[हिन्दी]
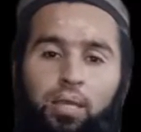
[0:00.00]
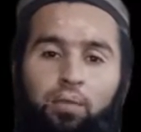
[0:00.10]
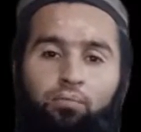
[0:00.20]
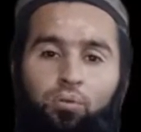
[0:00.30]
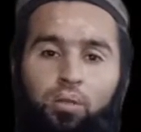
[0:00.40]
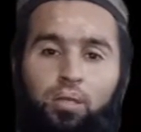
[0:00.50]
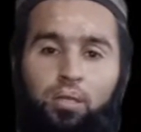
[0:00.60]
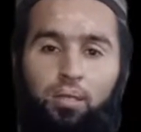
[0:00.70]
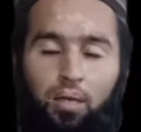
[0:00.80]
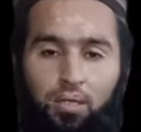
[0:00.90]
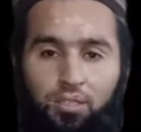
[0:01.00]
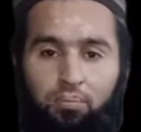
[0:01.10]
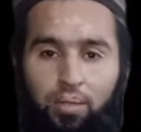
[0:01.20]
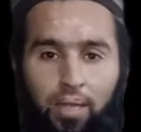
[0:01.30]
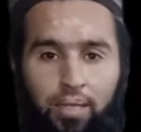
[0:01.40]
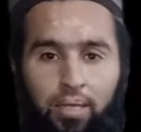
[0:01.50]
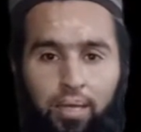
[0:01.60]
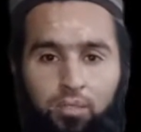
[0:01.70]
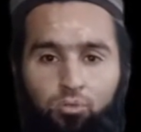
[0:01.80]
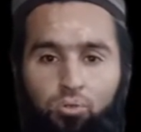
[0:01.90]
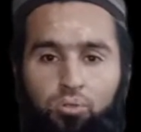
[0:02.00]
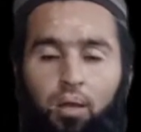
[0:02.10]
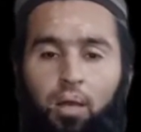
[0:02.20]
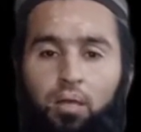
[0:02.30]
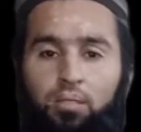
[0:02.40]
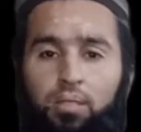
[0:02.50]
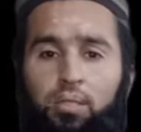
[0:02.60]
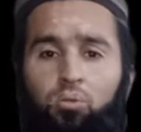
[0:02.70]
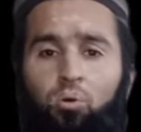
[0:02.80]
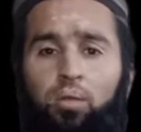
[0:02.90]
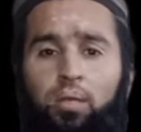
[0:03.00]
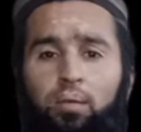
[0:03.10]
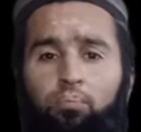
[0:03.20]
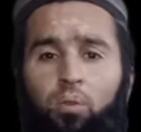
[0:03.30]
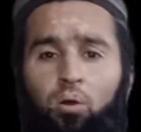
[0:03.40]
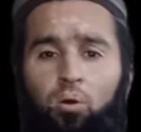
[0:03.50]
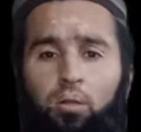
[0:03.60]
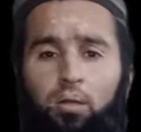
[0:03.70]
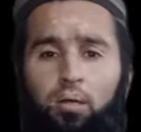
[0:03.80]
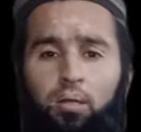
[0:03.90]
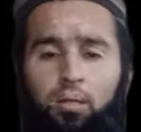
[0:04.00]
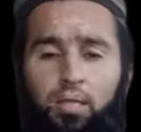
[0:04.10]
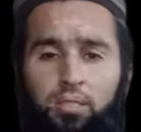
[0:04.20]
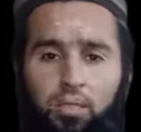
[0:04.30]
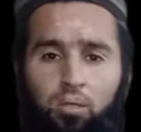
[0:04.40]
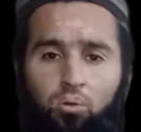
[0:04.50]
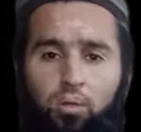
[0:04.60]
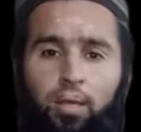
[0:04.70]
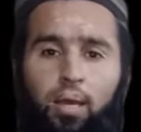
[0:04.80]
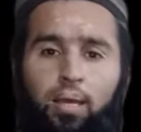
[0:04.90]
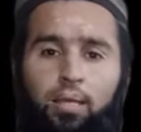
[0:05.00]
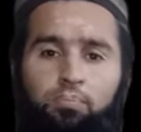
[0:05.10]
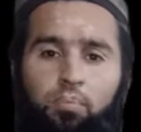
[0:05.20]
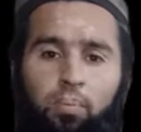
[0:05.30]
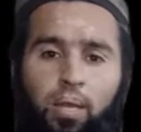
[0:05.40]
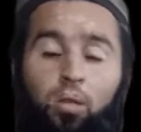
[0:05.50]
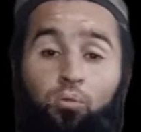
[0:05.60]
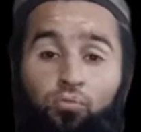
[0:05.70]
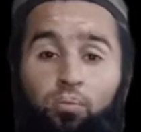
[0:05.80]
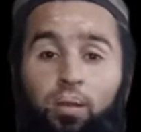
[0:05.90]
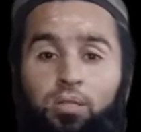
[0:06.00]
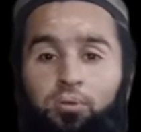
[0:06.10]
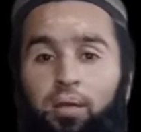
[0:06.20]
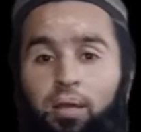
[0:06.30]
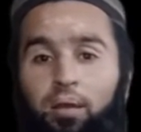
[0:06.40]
स्केयर फुट की जिम बनाई गई है जो जदीद होगी और लग्जरी होगी इसमें मेल और फीमेल जो है